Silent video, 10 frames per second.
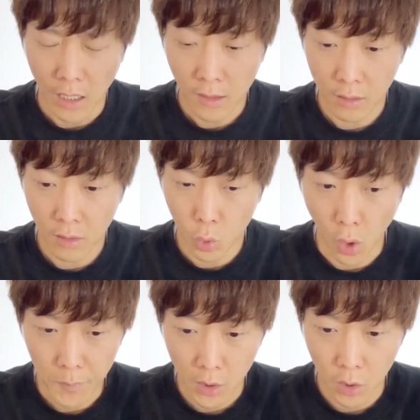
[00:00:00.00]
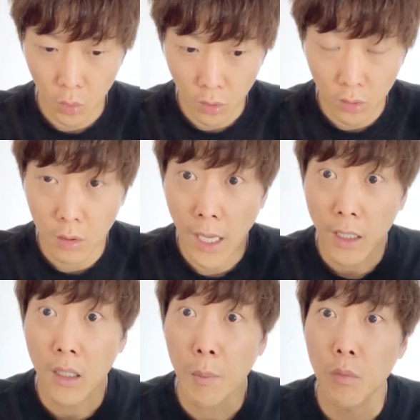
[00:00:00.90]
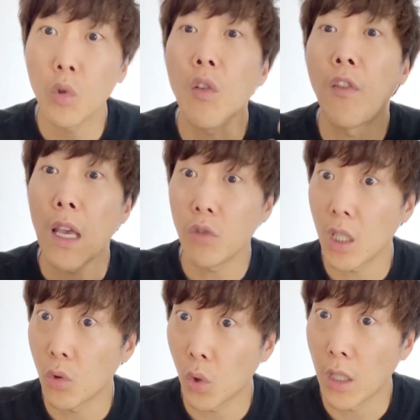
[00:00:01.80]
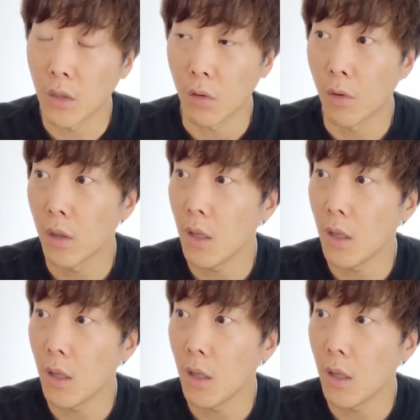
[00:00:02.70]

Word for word: 데이터들을 조합시키고 이것들을 해야 된다면 무조건 5G가 좋겠죠.